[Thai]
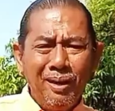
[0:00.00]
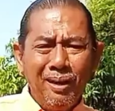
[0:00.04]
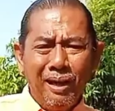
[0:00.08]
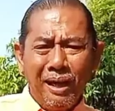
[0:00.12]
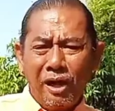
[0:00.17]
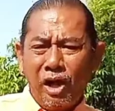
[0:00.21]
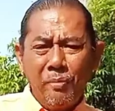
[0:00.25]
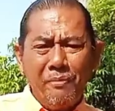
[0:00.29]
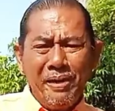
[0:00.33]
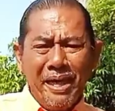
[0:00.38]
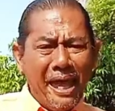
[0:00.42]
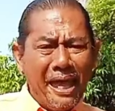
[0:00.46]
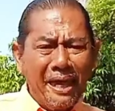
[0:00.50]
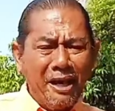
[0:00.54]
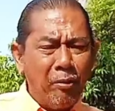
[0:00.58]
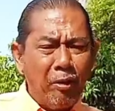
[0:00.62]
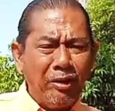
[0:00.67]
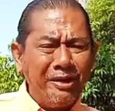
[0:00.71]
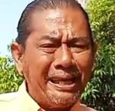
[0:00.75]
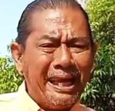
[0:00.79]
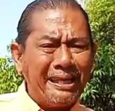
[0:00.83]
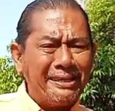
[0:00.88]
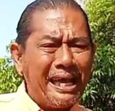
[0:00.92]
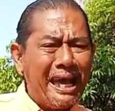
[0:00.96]
แล้วก็มีเหตุผ
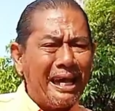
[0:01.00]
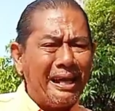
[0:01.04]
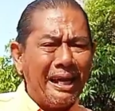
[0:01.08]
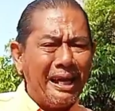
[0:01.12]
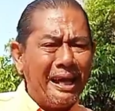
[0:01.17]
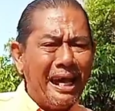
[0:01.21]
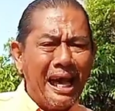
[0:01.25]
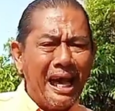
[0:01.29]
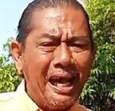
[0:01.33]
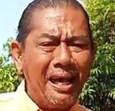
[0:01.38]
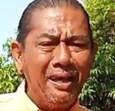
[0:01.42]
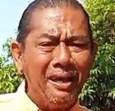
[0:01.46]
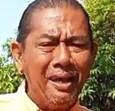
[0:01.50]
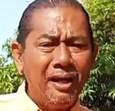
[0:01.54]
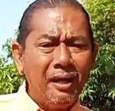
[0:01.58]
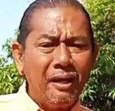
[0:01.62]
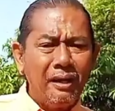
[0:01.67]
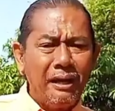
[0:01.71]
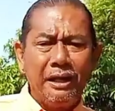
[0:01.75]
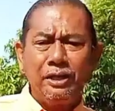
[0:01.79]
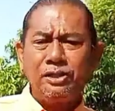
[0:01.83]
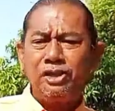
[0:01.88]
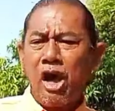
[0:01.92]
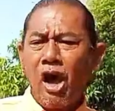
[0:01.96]
ลต่างๆนานา
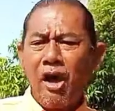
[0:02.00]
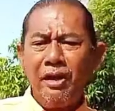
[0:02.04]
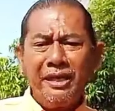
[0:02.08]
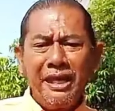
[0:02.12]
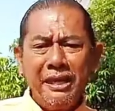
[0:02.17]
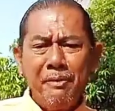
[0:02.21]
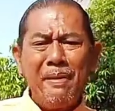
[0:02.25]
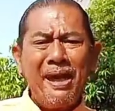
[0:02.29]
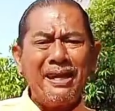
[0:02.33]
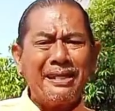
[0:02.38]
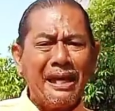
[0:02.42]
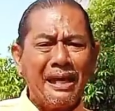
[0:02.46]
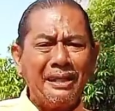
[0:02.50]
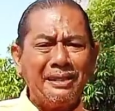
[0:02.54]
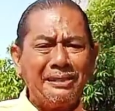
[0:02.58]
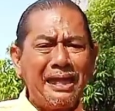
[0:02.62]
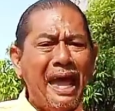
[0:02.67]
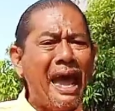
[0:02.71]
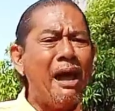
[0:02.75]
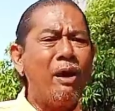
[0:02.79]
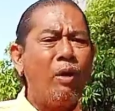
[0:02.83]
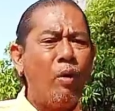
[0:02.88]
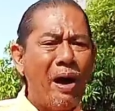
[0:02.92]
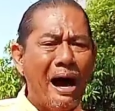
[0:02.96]
คือตอนที่แม่งจะ
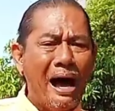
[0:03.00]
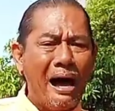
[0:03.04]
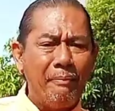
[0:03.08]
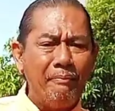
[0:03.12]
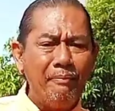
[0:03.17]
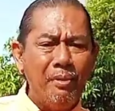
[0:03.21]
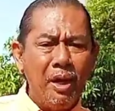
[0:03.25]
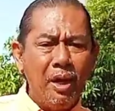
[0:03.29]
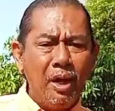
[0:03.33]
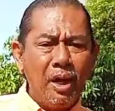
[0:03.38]
แจ้งความ